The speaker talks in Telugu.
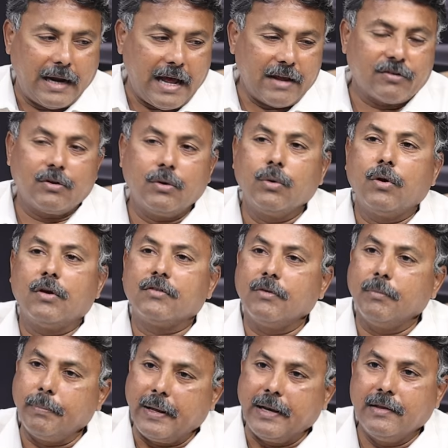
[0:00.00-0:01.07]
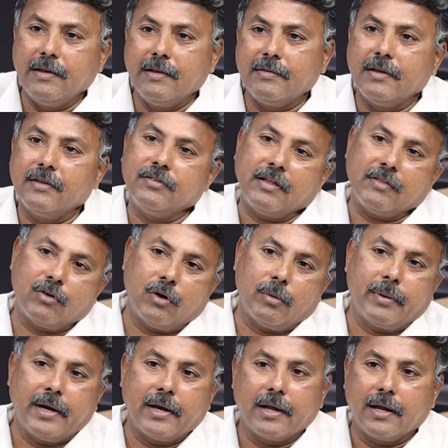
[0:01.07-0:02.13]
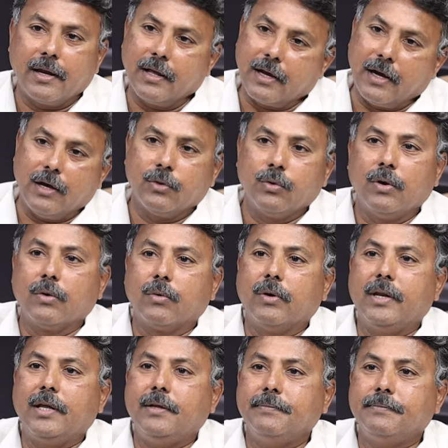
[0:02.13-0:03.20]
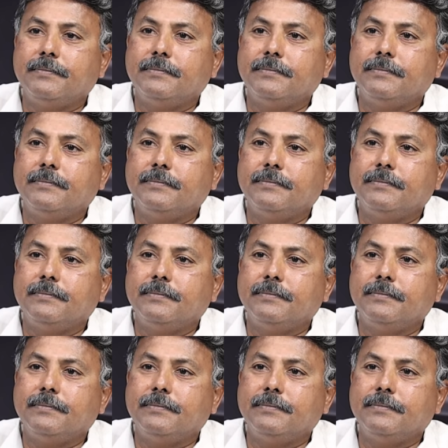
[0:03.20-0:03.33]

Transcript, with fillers: రాష్ట్రం కోసం పనిచేసే చంద్రబాబు నాయుడు గారిని కాదు అనుకొని